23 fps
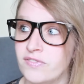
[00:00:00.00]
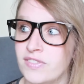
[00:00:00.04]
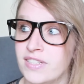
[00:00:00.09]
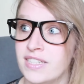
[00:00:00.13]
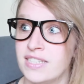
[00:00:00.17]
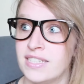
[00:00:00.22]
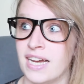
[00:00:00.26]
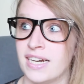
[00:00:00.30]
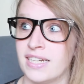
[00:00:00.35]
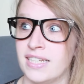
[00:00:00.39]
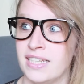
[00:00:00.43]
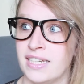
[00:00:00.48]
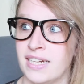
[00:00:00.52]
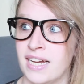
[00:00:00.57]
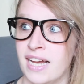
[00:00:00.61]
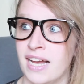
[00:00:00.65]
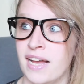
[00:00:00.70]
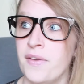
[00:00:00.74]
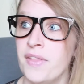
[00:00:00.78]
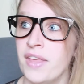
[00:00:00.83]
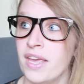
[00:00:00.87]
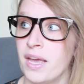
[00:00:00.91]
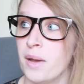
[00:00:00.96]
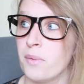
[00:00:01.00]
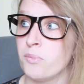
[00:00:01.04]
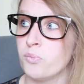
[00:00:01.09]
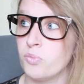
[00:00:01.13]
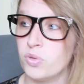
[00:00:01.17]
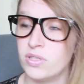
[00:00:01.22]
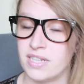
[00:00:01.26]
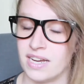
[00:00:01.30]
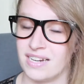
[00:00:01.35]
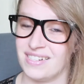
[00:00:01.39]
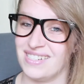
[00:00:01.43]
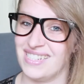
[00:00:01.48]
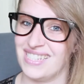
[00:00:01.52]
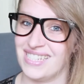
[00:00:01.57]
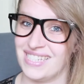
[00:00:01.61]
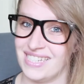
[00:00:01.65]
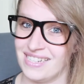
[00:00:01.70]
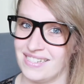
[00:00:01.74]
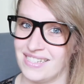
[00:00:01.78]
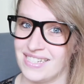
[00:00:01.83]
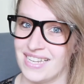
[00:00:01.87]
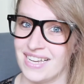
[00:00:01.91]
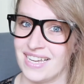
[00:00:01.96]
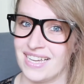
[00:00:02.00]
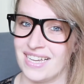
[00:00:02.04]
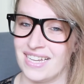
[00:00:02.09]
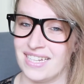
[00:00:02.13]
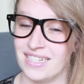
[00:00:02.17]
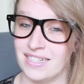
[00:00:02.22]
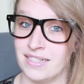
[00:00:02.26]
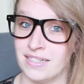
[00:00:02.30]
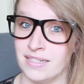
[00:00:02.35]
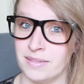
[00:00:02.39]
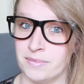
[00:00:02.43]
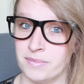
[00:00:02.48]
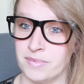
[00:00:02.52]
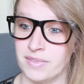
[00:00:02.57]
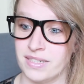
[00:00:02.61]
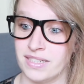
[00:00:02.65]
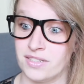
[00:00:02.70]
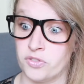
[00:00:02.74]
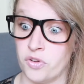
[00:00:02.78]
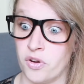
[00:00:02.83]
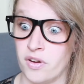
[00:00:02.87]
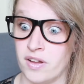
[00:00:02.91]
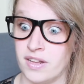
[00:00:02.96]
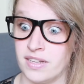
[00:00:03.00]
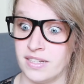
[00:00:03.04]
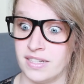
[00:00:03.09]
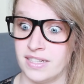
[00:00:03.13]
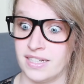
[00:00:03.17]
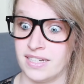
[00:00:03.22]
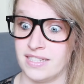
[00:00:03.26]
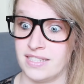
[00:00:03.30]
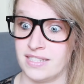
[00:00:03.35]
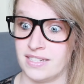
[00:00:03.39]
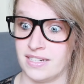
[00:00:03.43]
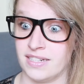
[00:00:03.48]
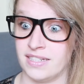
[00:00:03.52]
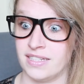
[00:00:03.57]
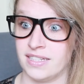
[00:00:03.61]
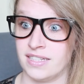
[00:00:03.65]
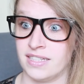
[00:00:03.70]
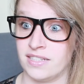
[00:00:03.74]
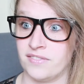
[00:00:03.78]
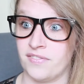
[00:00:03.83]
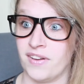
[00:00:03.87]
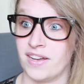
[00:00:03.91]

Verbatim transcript: wie gesagt, ihrer Mutter, die sehr, sehr ähm, doll christlich ist,